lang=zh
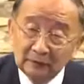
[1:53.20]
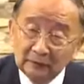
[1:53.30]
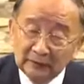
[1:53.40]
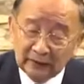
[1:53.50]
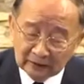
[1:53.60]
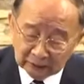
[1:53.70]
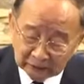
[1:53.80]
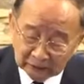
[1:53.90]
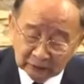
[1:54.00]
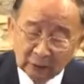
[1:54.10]
离
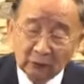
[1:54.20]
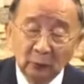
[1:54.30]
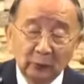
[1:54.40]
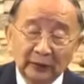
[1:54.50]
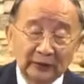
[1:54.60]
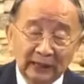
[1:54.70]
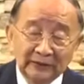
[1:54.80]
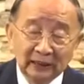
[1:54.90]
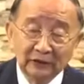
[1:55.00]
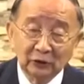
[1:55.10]
世回天
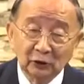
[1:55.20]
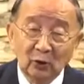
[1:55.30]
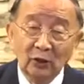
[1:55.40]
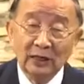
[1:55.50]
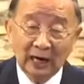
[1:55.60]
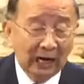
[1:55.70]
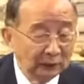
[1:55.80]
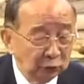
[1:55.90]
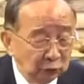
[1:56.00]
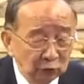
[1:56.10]
家的时候，还
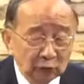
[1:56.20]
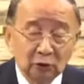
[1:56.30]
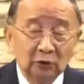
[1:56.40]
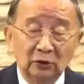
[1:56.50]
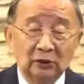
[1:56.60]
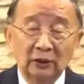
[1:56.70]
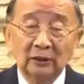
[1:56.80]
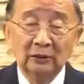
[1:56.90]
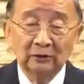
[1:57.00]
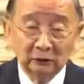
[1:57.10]
继续
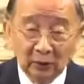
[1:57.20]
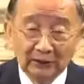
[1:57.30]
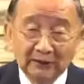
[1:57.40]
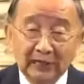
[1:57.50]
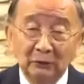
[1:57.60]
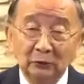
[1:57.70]
传讲